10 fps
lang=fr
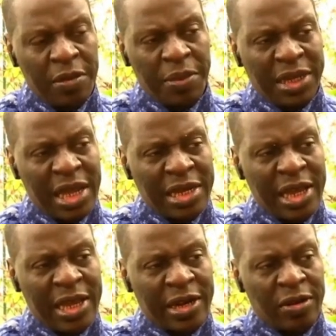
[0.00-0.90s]
Mes
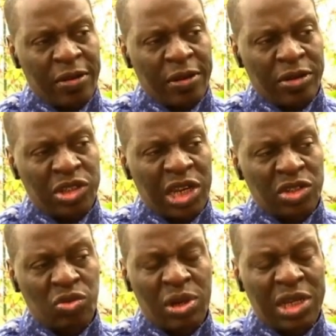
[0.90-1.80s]
dernières euh,
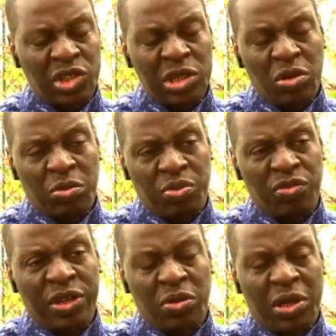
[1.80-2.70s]
recherches sur la Chine ont
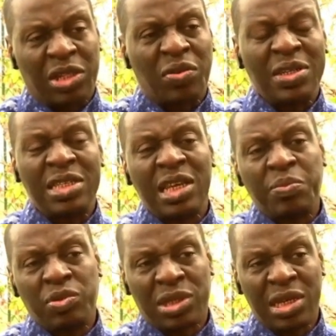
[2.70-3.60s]
prouvé que
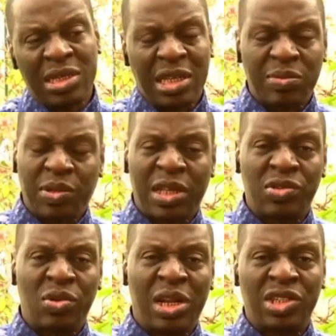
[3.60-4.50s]
97% des
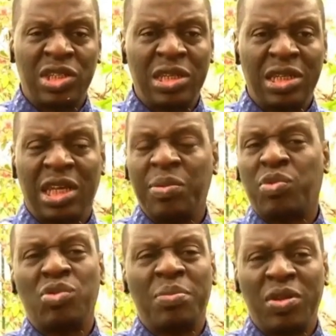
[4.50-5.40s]
exportations de la Chine étaient des
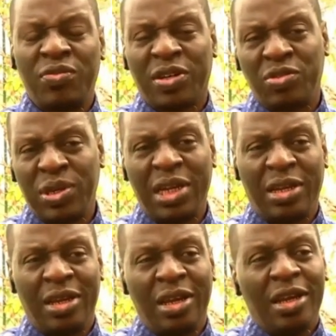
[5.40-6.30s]
produits manufacturés.
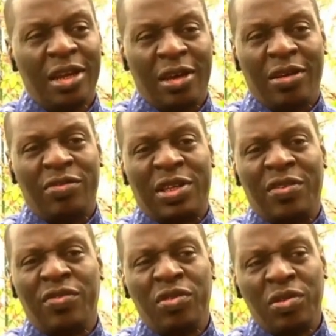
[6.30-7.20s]
Euh, vous avez
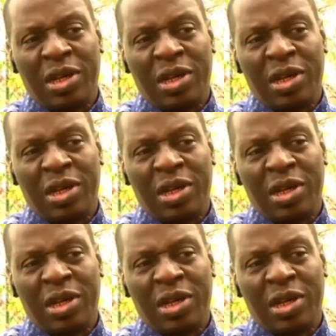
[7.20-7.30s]
vu,